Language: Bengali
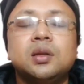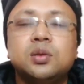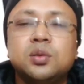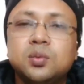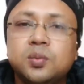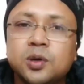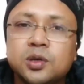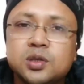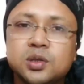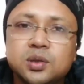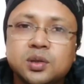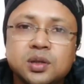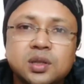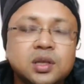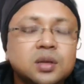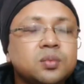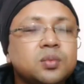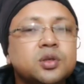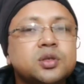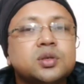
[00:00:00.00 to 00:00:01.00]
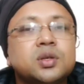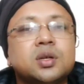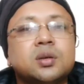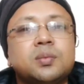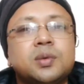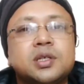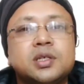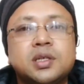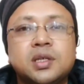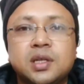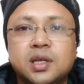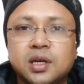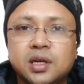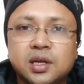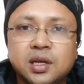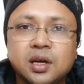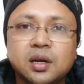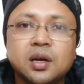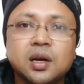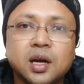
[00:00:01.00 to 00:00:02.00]
দু বছর তিন বছরের বেশি
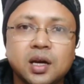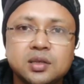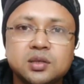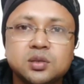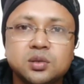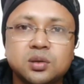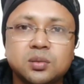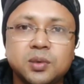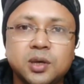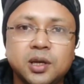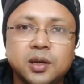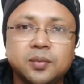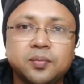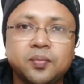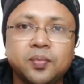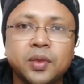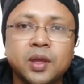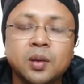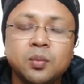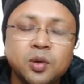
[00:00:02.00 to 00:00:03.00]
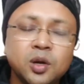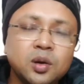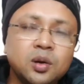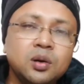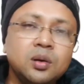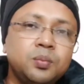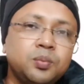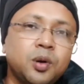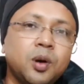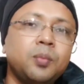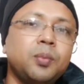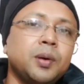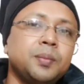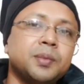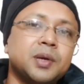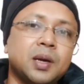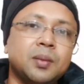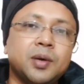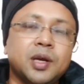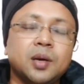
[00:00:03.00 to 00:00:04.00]
ঠিকঠাক কাজ করবে না মনে করুন পপ
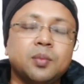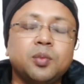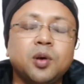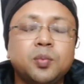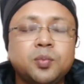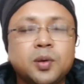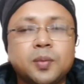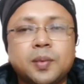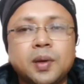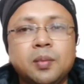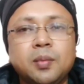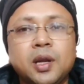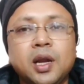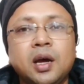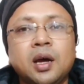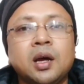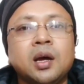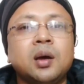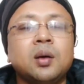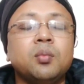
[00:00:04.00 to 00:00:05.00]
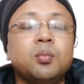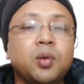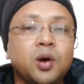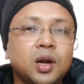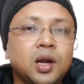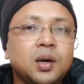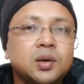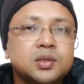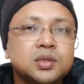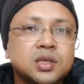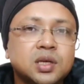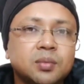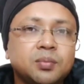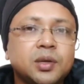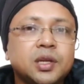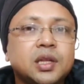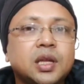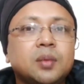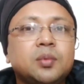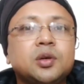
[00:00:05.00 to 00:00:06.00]
আপ ক্যামেরা পপ আপ ক্যামেরা বলা হচ্ছে
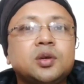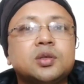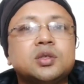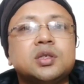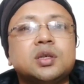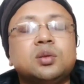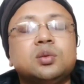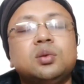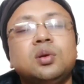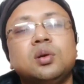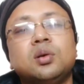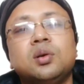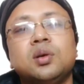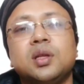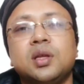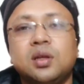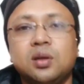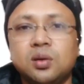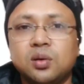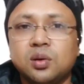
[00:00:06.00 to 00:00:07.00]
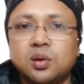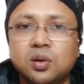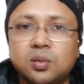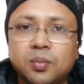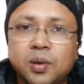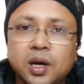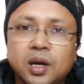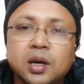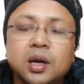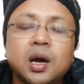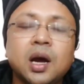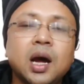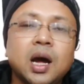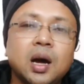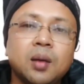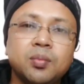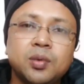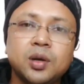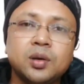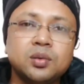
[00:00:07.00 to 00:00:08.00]
কোম্পানি দাবি করছে দু লক্ষ তিন লক্ষ বার
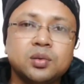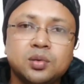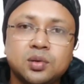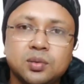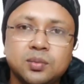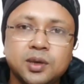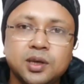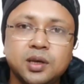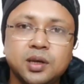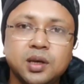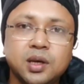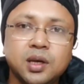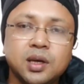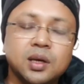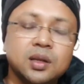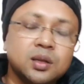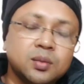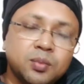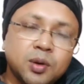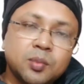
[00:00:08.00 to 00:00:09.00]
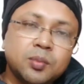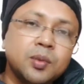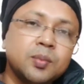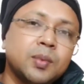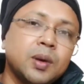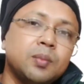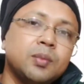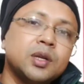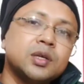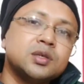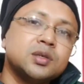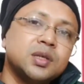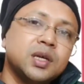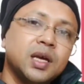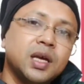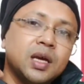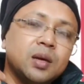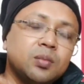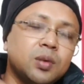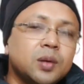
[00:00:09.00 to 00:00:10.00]
আপ ডাউন করবে কিন্তু পপ আপ ক্যামেরা যদি
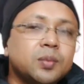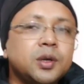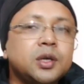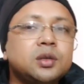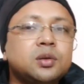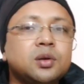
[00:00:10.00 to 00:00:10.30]
এইভাবেই